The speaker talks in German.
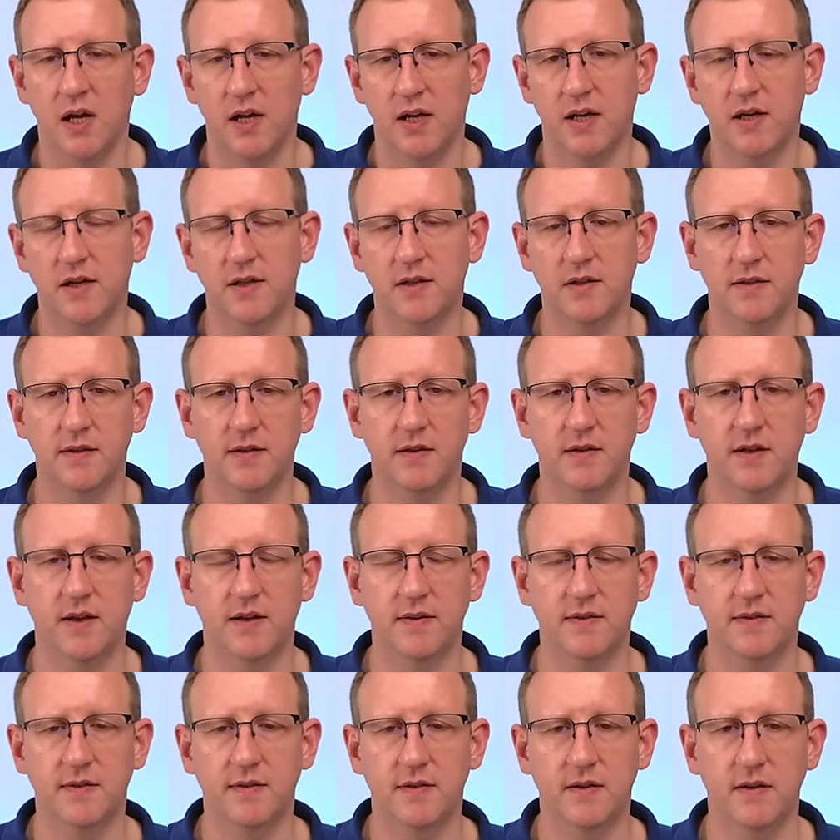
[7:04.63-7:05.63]
Äh,
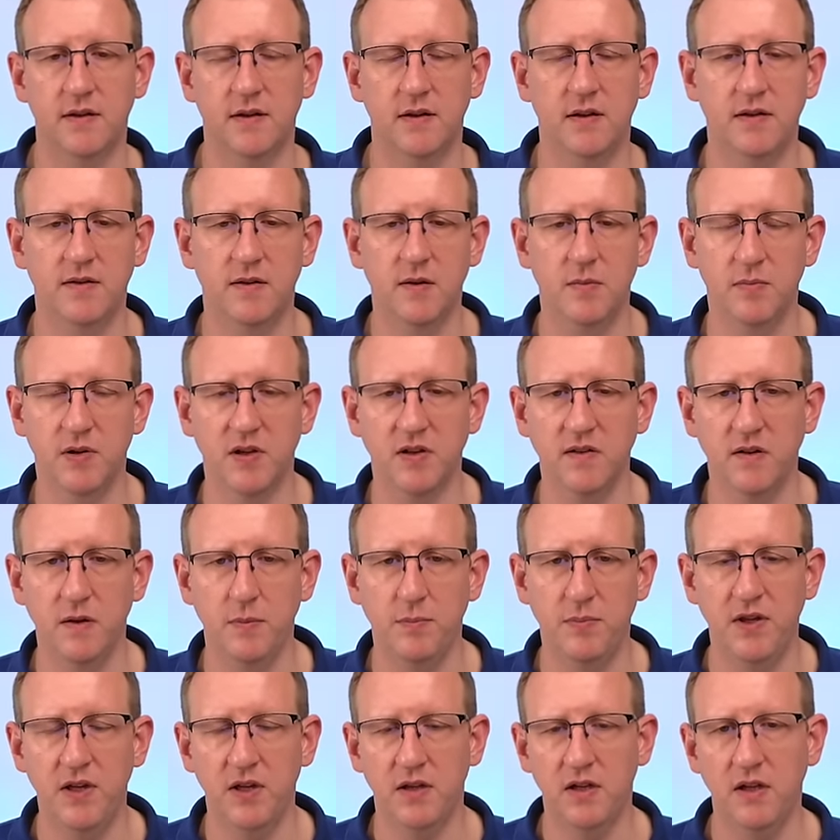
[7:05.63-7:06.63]
das äh, ist im
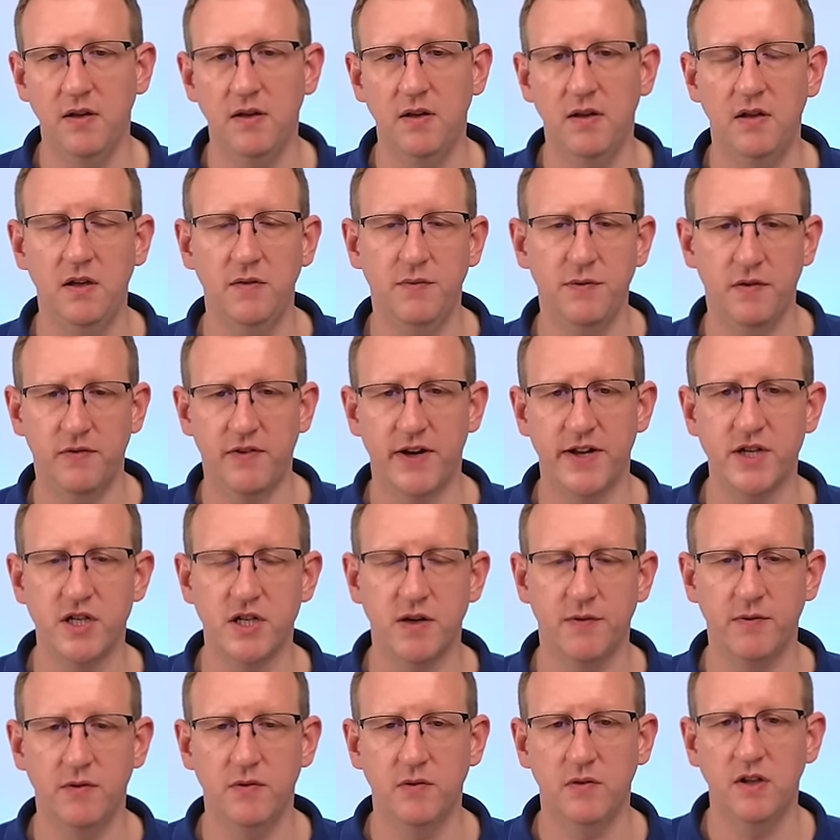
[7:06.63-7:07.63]
Prinzip hier die, die
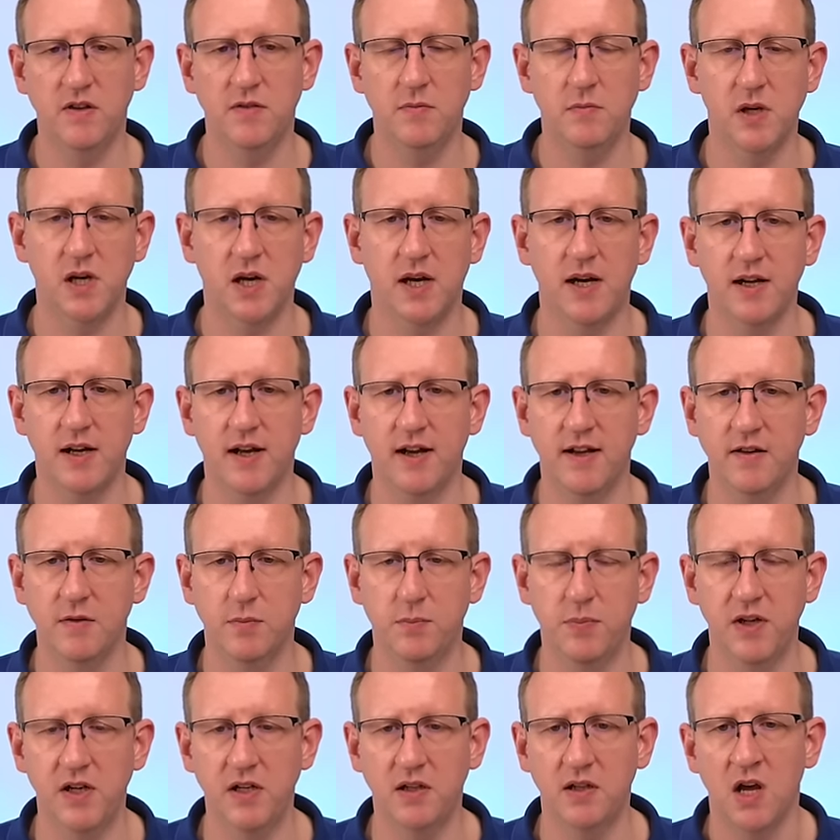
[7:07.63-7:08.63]
Verwandtschaft zu diesem
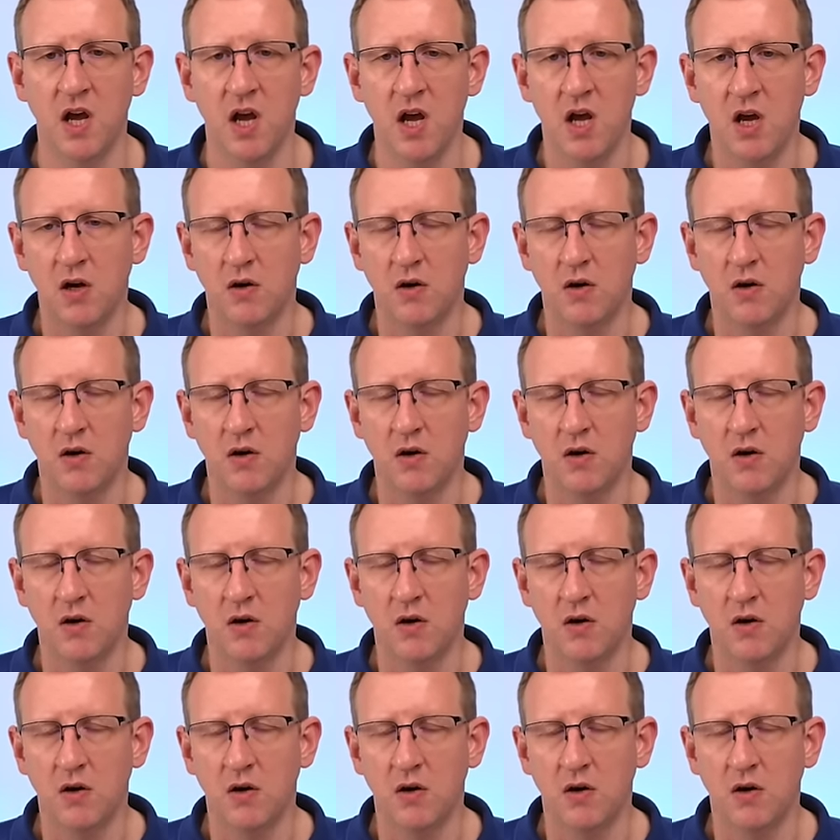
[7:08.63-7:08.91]
Krankheitsbild.